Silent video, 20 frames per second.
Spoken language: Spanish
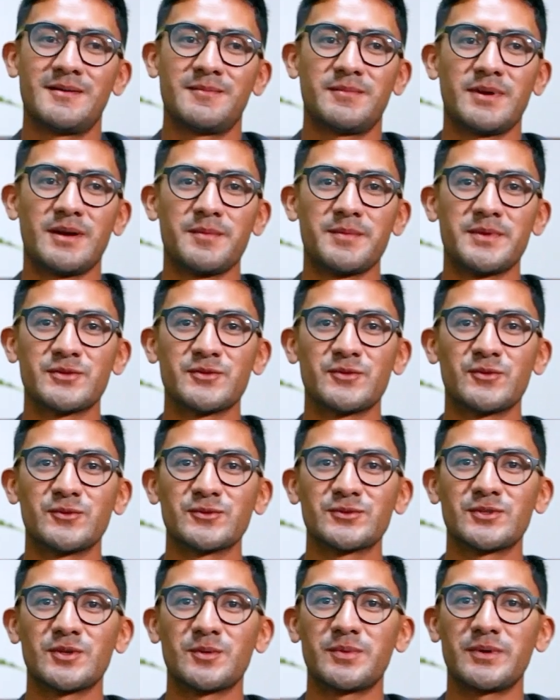Para mí es un
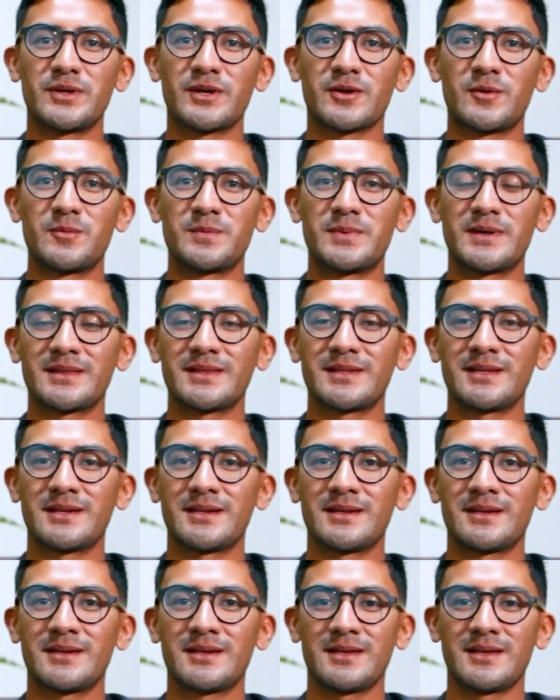gusto poder
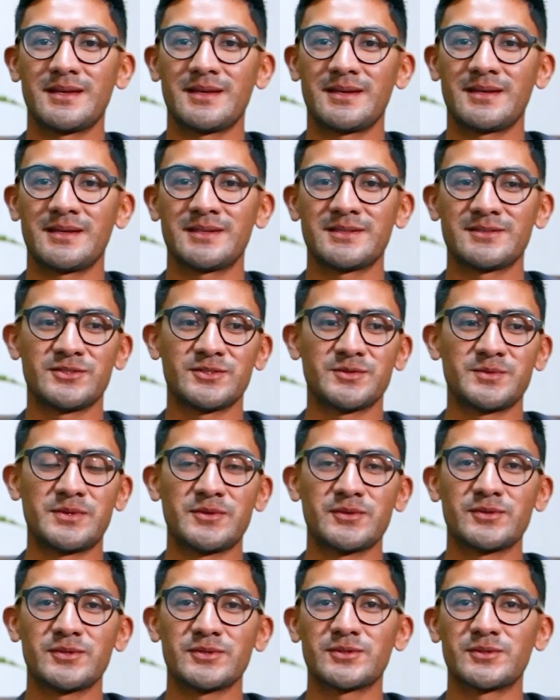compartir eh, estos
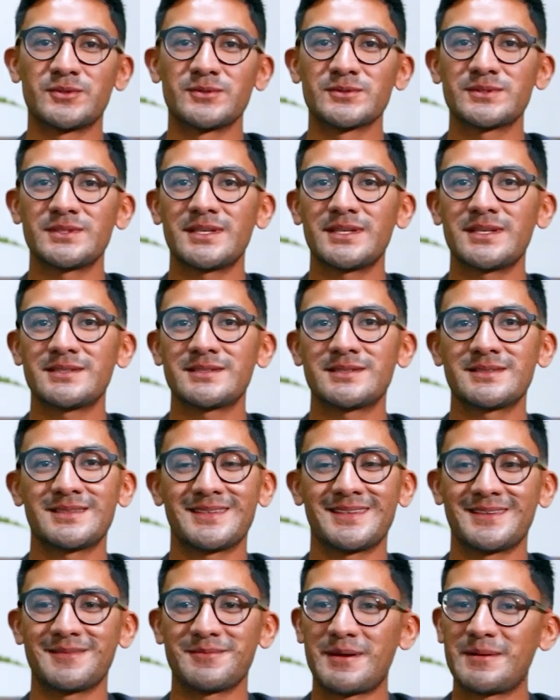minutos con ustedes
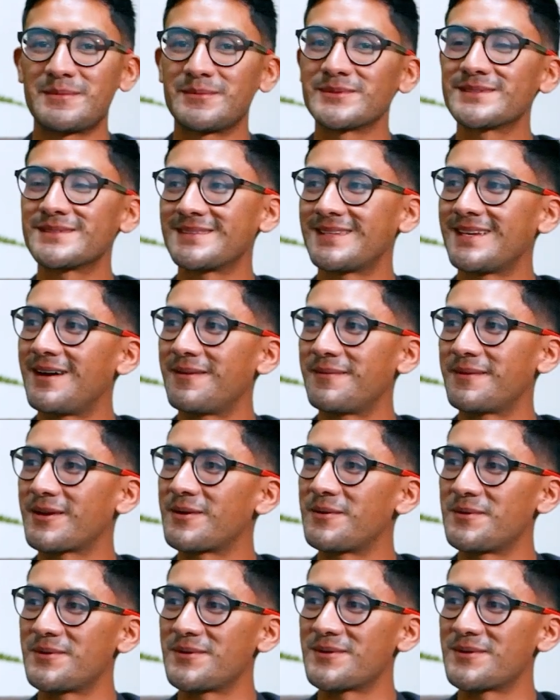y vamos a ver cómo